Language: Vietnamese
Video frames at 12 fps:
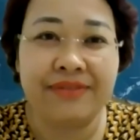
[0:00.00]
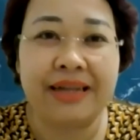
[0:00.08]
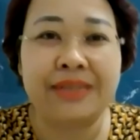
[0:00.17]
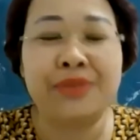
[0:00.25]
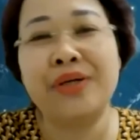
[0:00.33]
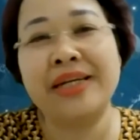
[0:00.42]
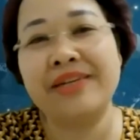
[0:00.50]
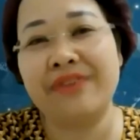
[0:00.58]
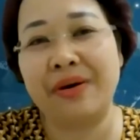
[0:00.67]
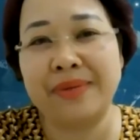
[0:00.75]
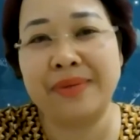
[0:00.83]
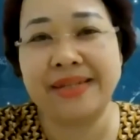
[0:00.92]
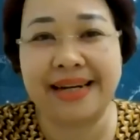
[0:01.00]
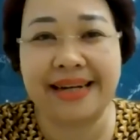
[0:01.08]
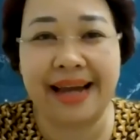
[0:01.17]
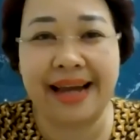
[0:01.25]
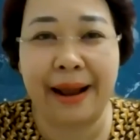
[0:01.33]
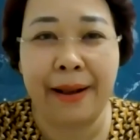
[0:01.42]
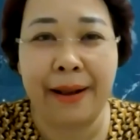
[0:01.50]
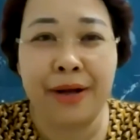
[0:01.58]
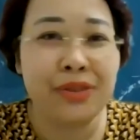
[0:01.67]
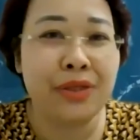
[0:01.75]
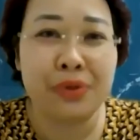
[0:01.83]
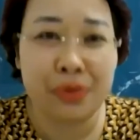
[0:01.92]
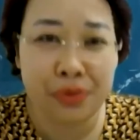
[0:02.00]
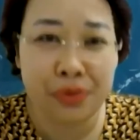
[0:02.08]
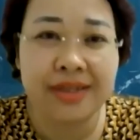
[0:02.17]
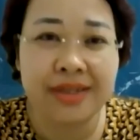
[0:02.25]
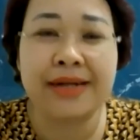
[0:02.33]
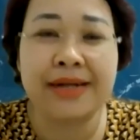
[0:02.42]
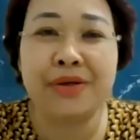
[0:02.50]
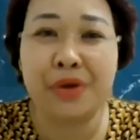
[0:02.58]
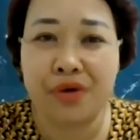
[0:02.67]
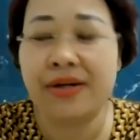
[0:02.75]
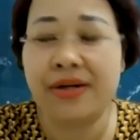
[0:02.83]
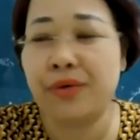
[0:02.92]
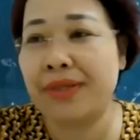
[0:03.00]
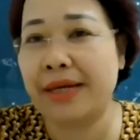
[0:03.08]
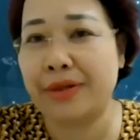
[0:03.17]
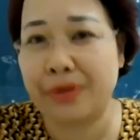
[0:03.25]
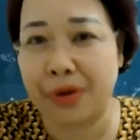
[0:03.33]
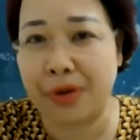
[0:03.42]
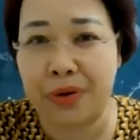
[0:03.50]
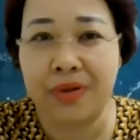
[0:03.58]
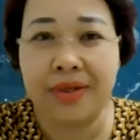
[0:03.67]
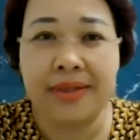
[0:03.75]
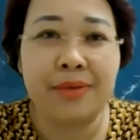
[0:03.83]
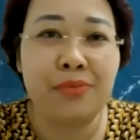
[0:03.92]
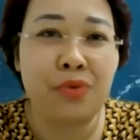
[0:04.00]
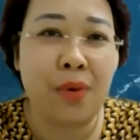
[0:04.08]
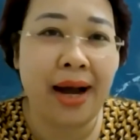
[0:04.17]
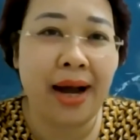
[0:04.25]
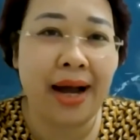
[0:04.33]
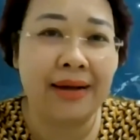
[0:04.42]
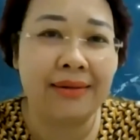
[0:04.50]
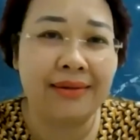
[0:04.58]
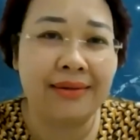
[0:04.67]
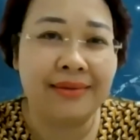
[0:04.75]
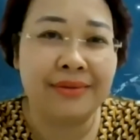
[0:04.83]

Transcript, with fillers: và chúng tôi hy vọng được rằng là sẽ luôn luôn được kết nối với quý thầy cô thông qua